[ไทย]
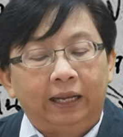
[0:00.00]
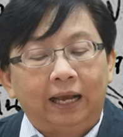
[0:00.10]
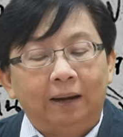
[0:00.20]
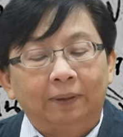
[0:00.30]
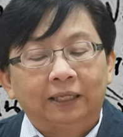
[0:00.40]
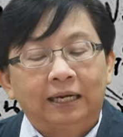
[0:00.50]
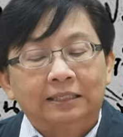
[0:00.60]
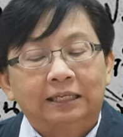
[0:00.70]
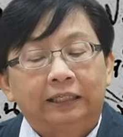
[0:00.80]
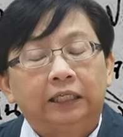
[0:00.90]
ในการพัฒ
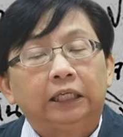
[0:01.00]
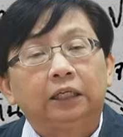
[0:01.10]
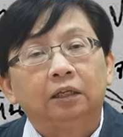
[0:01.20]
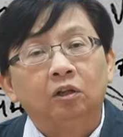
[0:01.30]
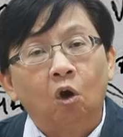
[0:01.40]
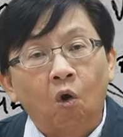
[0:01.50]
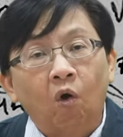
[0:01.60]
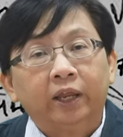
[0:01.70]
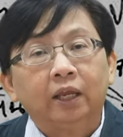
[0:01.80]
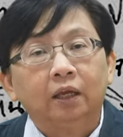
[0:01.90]
นาเศรษฐกิจน้
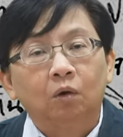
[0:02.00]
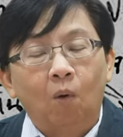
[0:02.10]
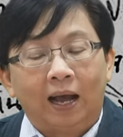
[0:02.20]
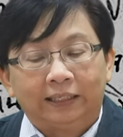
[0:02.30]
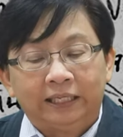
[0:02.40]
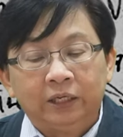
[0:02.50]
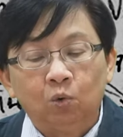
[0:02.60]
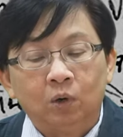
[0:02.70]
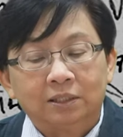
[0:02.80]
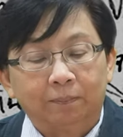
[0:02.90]
อยกว่าที่
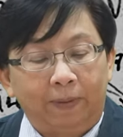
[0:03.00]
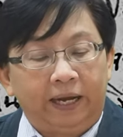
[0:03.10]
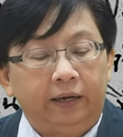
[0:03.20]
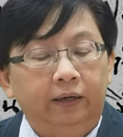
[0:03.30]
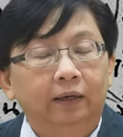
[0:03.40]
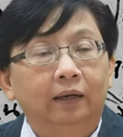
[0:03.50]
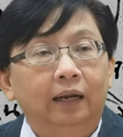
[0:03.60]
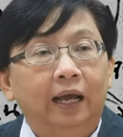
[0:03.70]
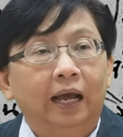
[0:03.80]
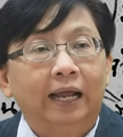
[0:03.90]
ควรจะเป็น
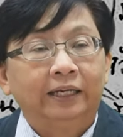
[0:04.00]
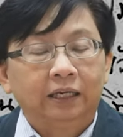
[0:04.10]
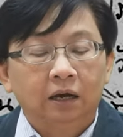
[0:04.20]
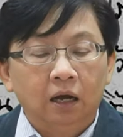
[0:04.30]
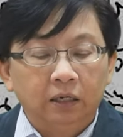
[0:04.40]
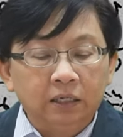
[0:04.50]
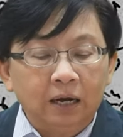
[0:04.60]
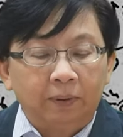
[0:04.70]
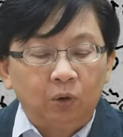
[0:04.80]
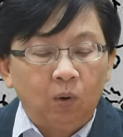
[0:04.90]
นะคะอันนี้ก็
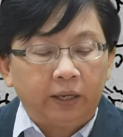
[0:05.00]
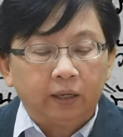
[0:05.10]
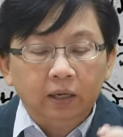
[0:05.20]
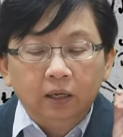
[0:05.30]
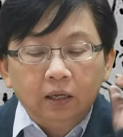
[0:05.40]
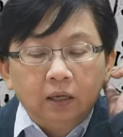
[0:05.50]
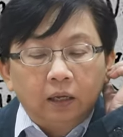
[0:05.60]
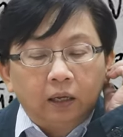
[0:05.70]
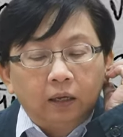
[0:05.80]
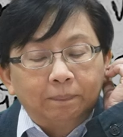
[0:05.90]
เนื่องมาด้วย
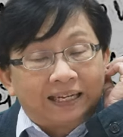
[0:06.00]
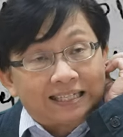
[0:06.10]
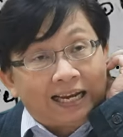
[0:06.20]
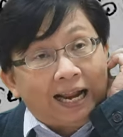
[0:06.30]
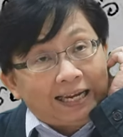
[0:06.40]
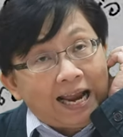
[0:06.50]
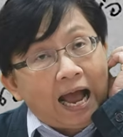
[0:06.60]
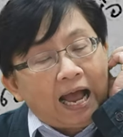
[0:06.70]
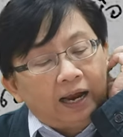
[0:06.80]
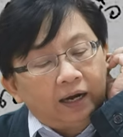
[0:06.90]
ปัจจัยหลายอ
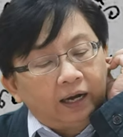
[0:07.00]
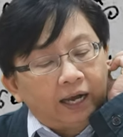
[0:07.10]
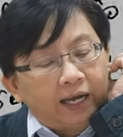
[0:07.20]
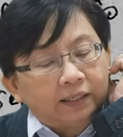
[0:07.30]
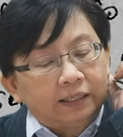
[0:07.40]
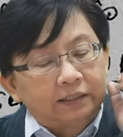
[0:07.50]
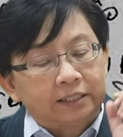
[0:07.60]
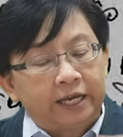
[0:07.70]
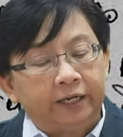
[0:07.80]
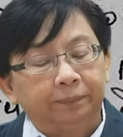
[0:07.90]
ย่างนะคะอย่าง
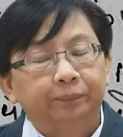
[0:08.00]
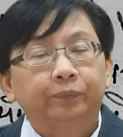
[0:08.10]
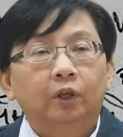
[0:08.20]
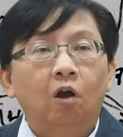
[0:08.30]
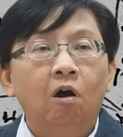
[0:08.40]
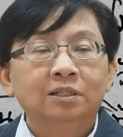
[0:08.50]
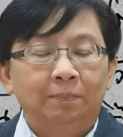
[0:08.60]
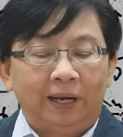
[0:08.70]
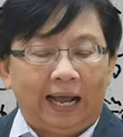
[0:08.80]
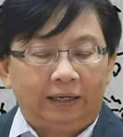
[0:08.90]
เช่นข้อ
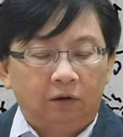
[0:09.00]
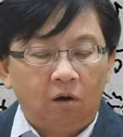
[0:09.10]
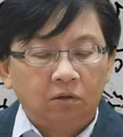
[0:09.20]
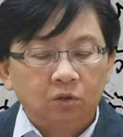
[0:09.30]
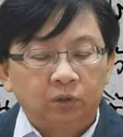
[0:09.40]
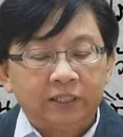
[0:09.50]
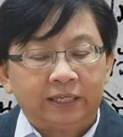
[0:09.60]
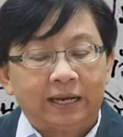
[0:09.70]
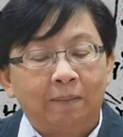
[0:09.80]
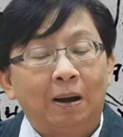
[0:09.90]
จำกัดของสนธิ
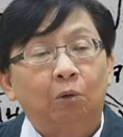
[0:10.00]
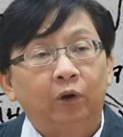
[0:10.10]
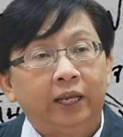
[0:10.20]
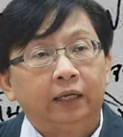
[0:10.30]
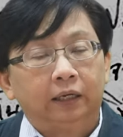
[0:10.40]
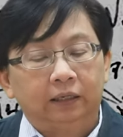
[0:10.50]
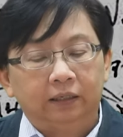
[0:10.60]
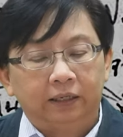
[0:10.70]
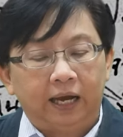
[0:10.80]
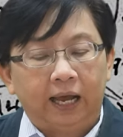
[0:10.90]
สัญญาบาวริ่ง
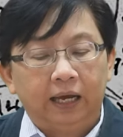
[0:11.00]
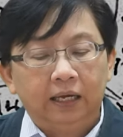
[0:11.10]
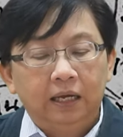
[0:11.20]
นะคะ